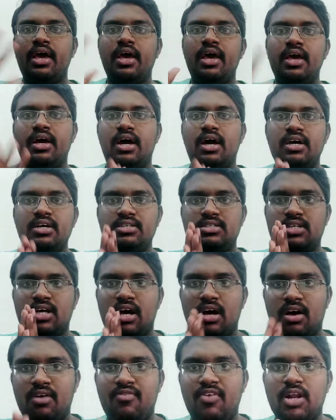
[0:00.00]
ஹே காய்ஸ்
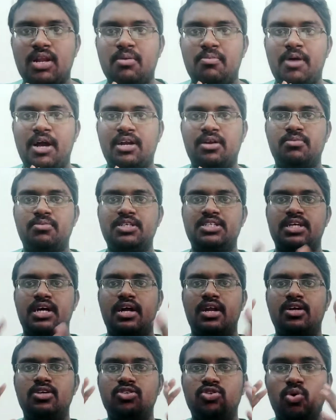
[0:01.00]
வெல்கம் பேக் டு மை
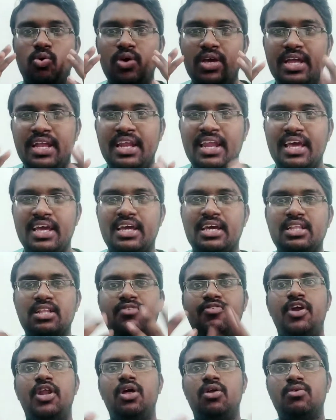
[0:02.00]
சேனல் ஸோ இன்னைக்கு
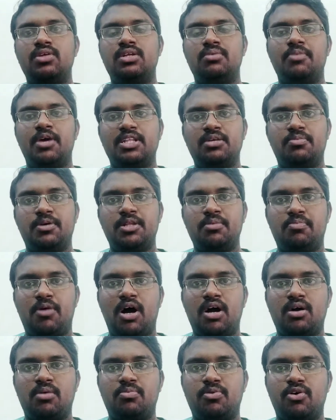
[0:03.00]
இந்த வீடியோவில் வந்து நம்ம எதை பற்றி
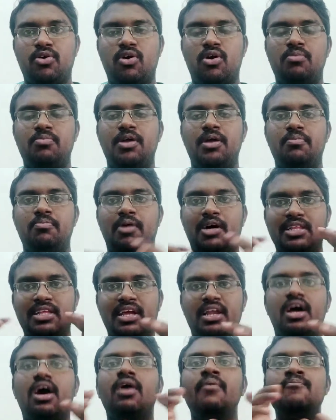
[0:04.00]
பார்க்க போகிறோம் அப்படின்னு
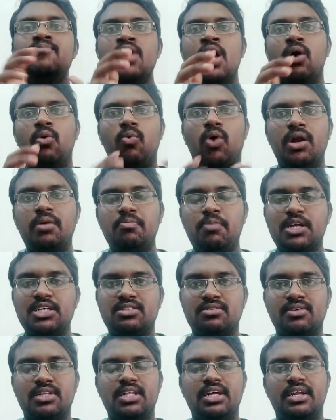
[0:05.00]
பார்த்தீங்கன்னா ஒன்
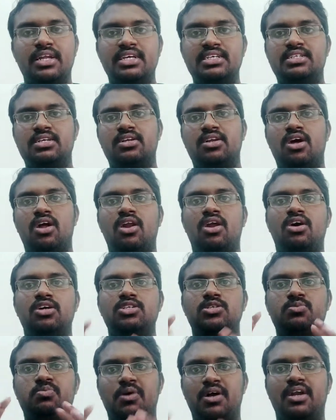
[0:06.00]
பிளஸ் வந்து ரீசெண்டாக
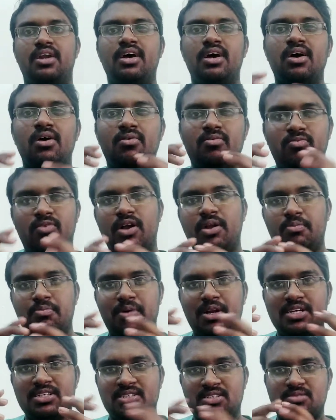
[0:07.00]
லான்ச் பண்ண ஒன்
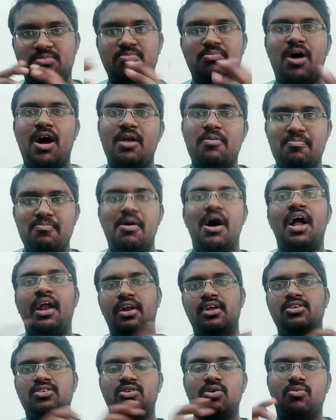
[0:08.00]
பிளஸ் ஸ்மார்ட்
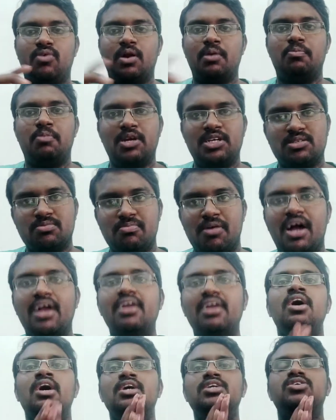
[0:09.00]
பேண்ட் ஸோ ஒன் பிளஸ்
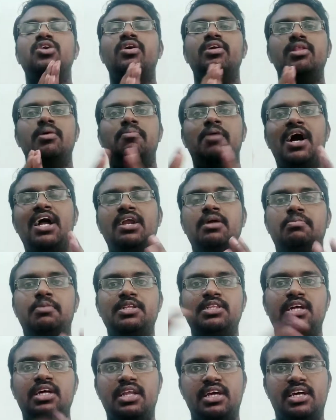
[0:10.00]
பேண்ட் ஸோ இந்த பேண்டை
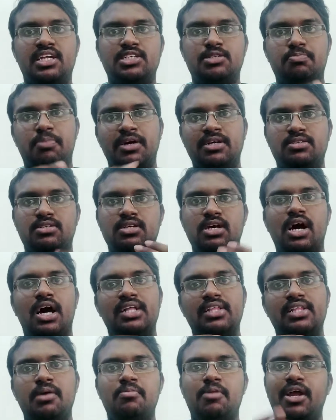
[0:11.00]
பற்றி இருக்கிற ஸ்பெக்ஸ்
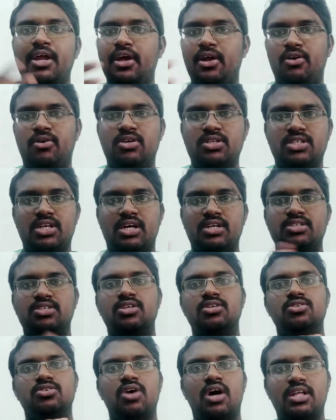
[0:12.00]
அதே மாதிரி என்னோட
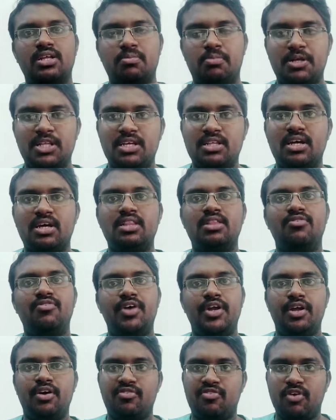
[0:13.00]
சஜஷன் ஸோ அதை பற்றி தான் இந்த
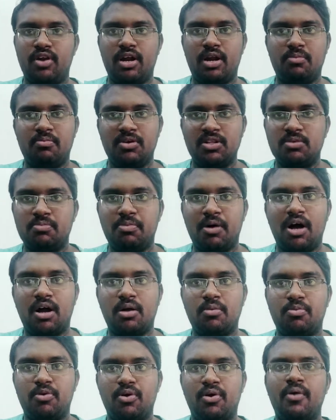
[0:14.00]
வீடியோ ஃபுல்லாக நம்ம வந்து
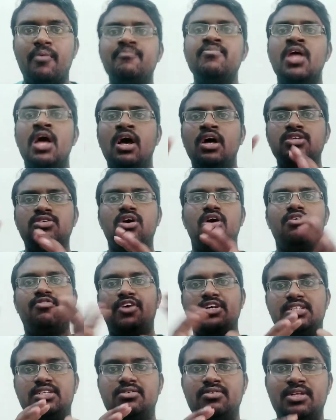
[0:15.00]
பார்க்க போகிறோம் ஸோ
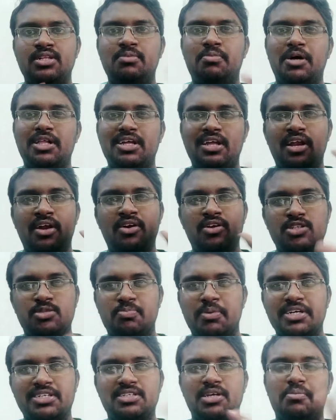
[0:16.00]
ஃபர்ஸ்ட் வந்து பார்த்தீங்கன்னா என்னோட
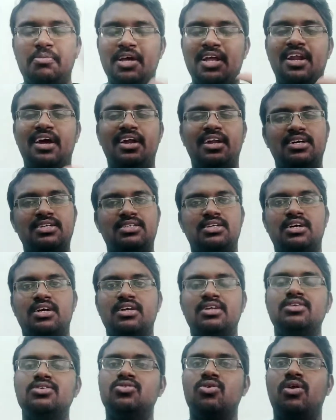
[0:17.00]
ஸ்பெக்ஸ் அப்படியே லைனா
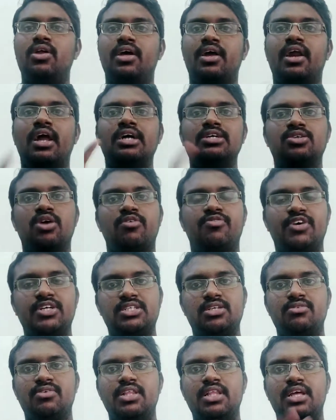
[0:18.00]
சார்னு சொல்லிடுறேன் ஸோ
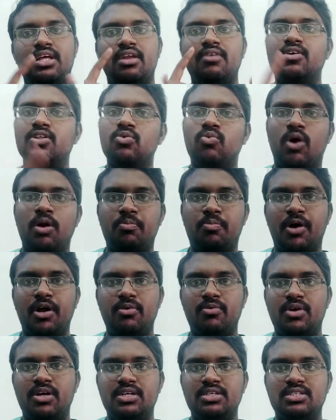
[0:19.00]
ஃபர்ஸ்ட் வந்து இதில் வந்து ஒன்
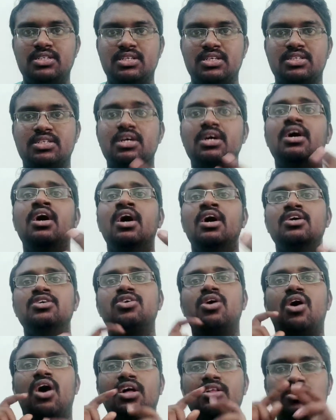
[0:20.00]
பாயிண்ட் ஒன் இன்ச்சஸ்
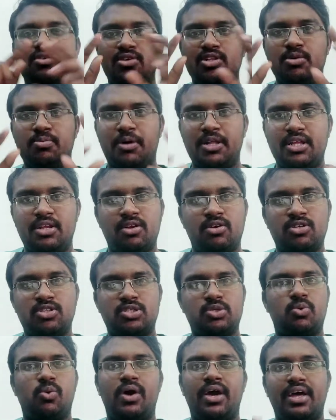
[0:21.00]
ஸோ அது வந்து பார்த்தீங்கன்னா ஒரு
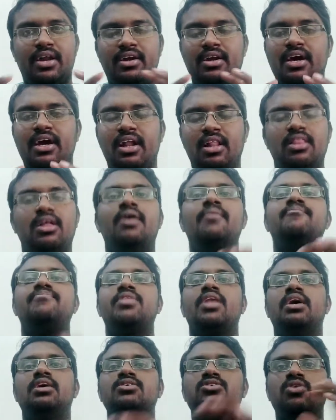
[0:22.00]
ஸ்கொயர் டயல் தான்
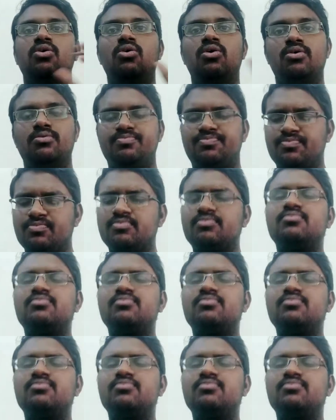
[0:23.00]
ஸோ uh,